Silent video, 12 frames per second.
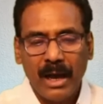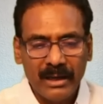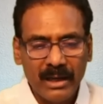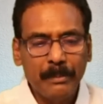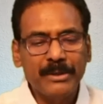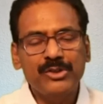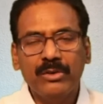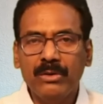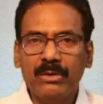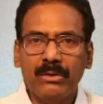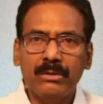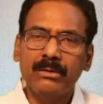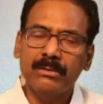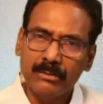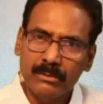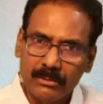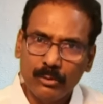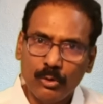ఆ నేపథ్యంలో
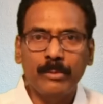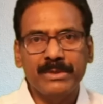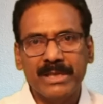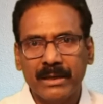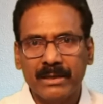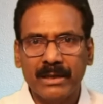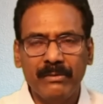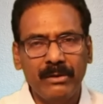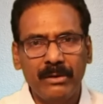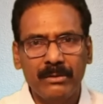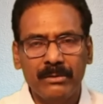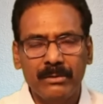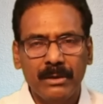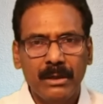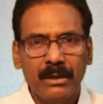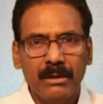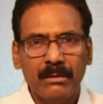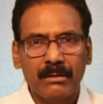హోంశాఖకి వీళ్ళు
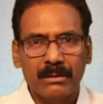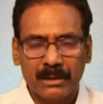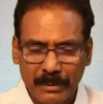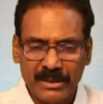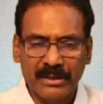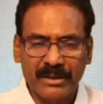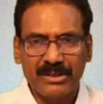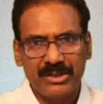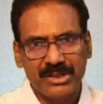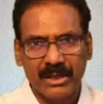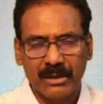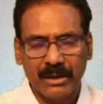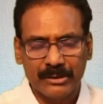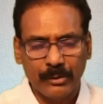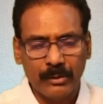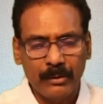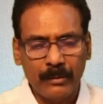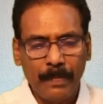రిప్రజెంటేషన్ ఇచ్చారు
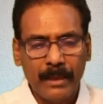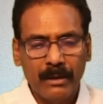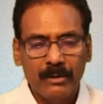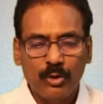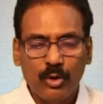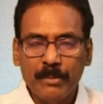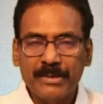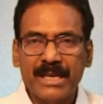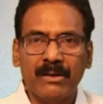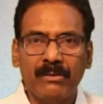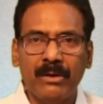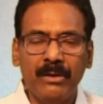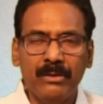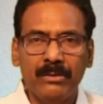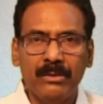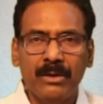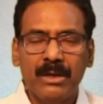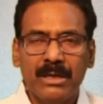గతంలో హోంశాఖ వాళ్ళు
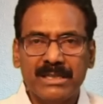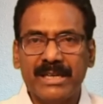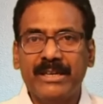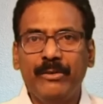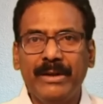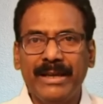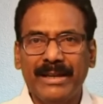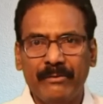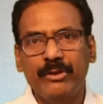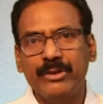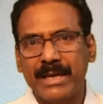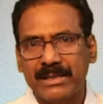సెక్యూరిటీ రివ్యూ